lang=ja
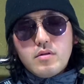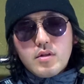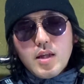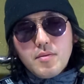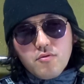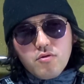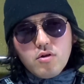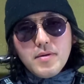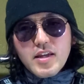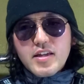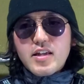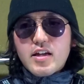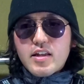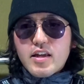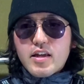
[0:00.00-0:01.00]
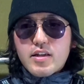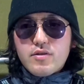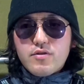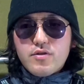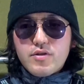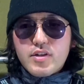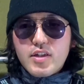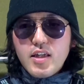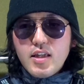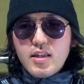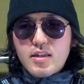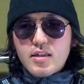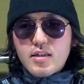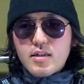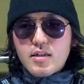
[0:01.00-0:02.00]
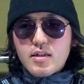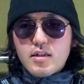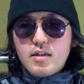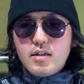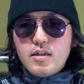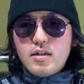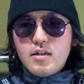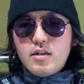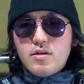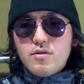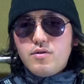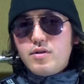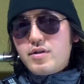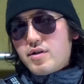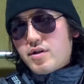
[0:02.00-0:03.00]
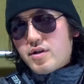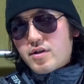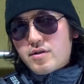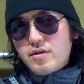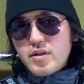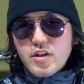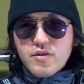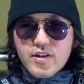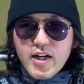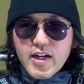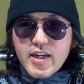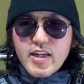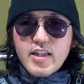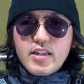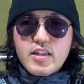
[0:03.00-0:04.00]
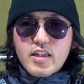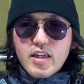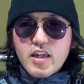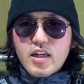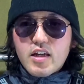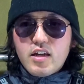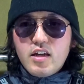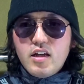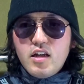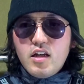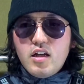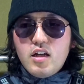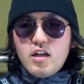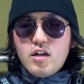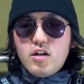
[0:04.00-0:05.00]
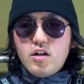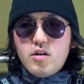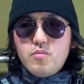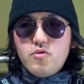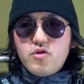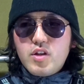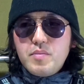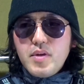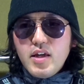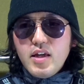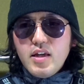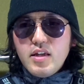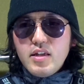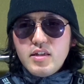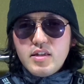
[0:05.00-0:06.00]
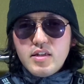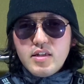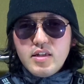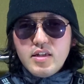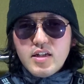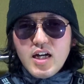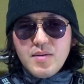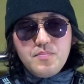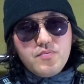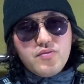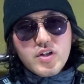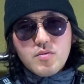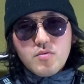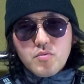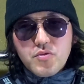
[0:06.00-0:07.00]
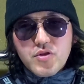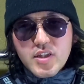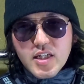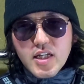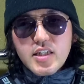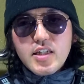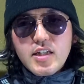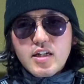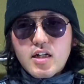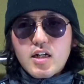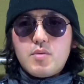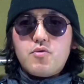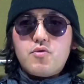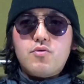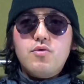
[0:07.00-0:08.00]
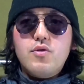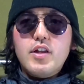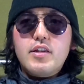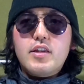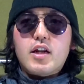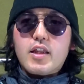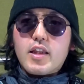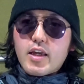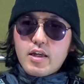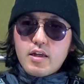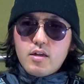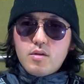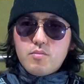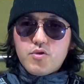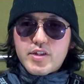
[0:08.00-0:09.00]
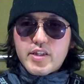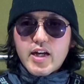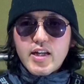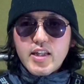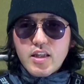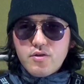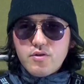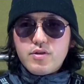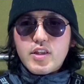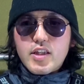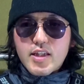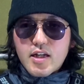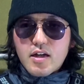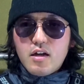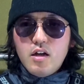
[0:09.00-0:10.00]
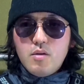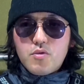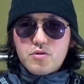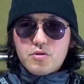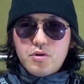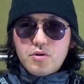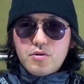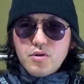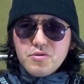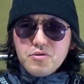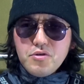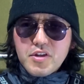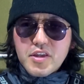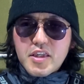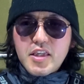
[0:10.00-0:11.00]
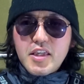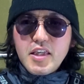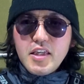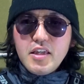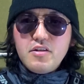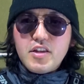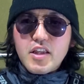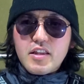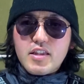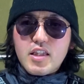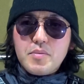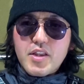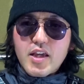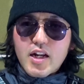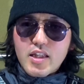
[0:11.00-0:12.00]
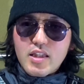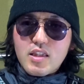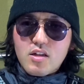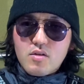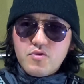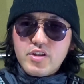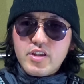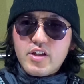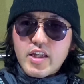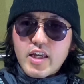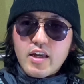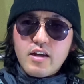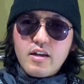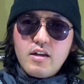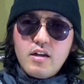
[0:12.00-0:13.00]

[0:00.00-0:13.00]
多分ここまで来たらね、その事実、嘘、そんなの関係なしに、もうイメージアップはもう難しいから、もうこうなったらね、もう逆手にとってさ、もうとことんヒールで行ってみたらって思うんだよね。